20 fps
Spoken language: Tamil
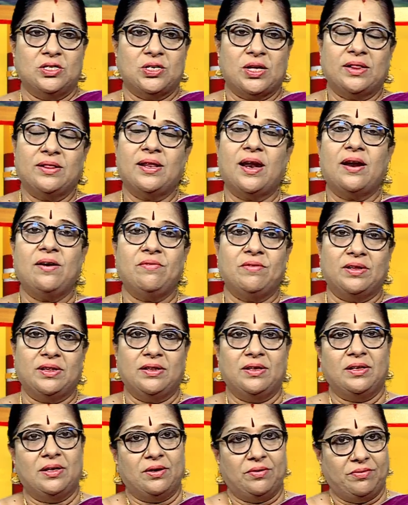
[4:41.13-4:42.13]
சந்திரன்
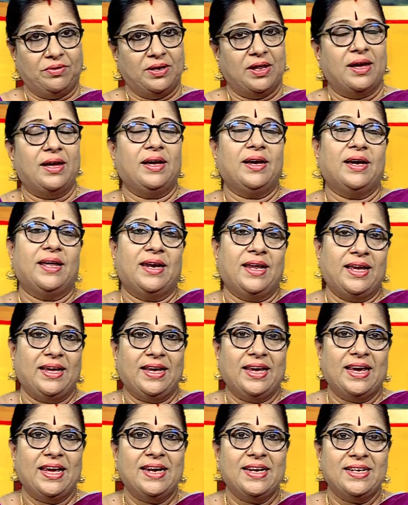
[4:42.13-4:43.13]
வந்து விநாயகரை
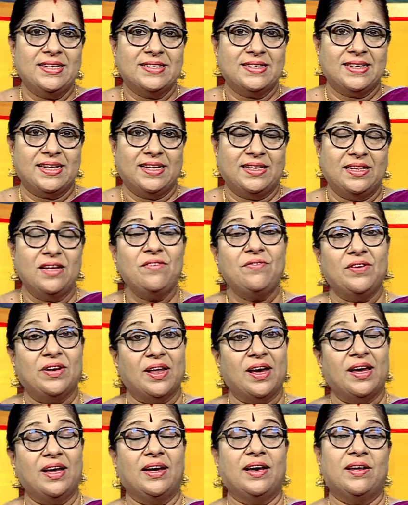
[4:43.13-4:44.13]
கேலி செய்து
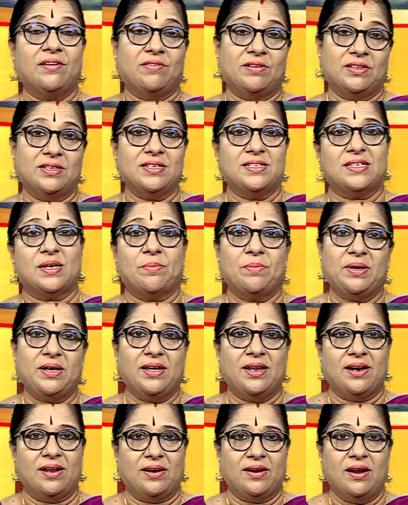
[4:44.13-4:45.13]
விநாயகர் வந்து
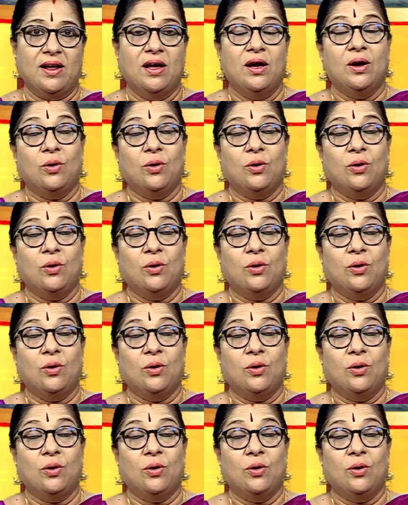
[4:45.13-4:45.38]
சபிக்கிறார்